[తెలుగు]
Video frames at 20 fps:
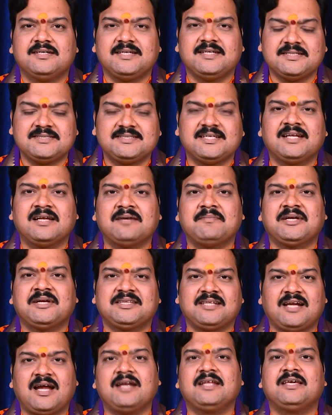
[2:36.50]
ఈ చిన్న
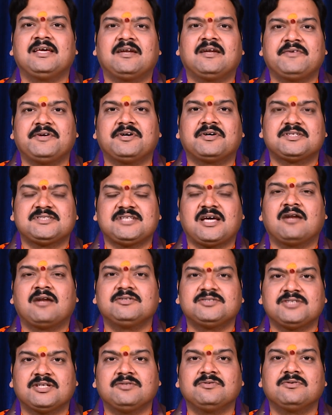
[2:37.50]
మంత్రాన్ని ఇరవై
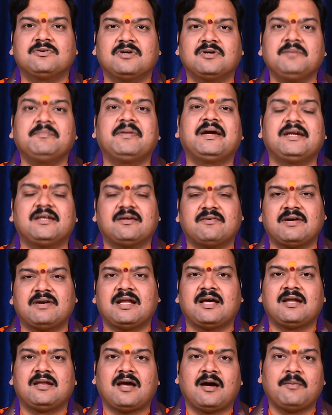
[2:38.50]
సార్లు చదువుకొని బయటికి
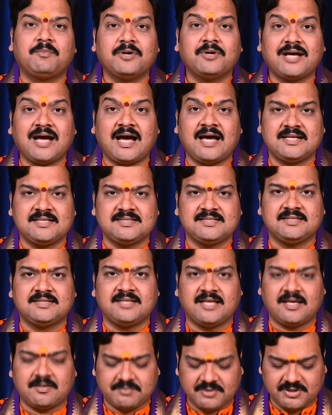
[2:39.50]
వెళ్ళాలి అప్పుడు
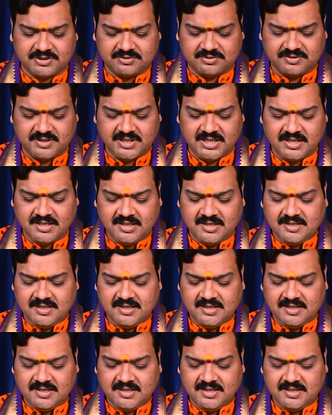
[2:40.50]
కార్యసిద్ధి ఏర్పడుతుంది